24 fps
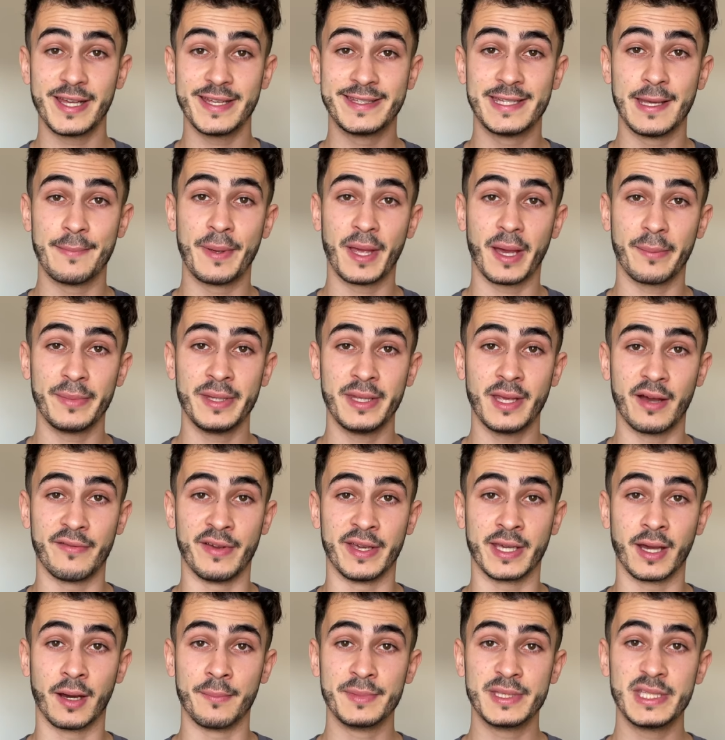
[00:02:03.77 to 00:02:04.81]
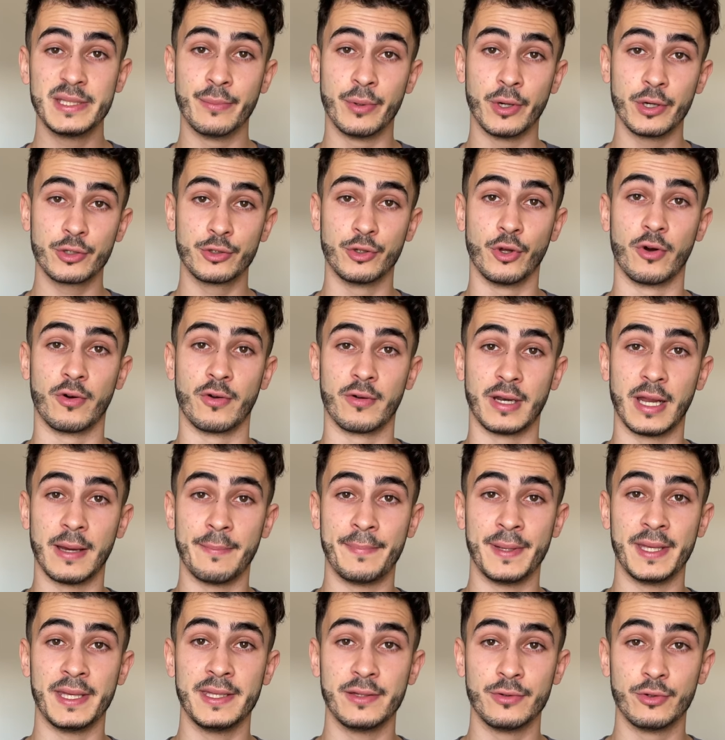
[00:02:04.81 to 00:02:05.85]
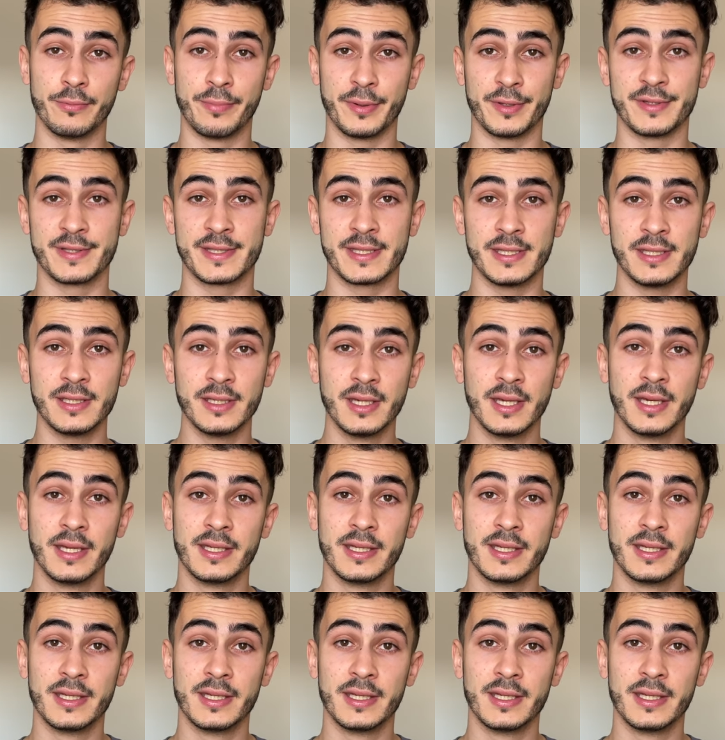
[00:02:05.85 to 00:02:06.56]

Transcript: a été permis avec un petit bug dans l'API d'OpenSea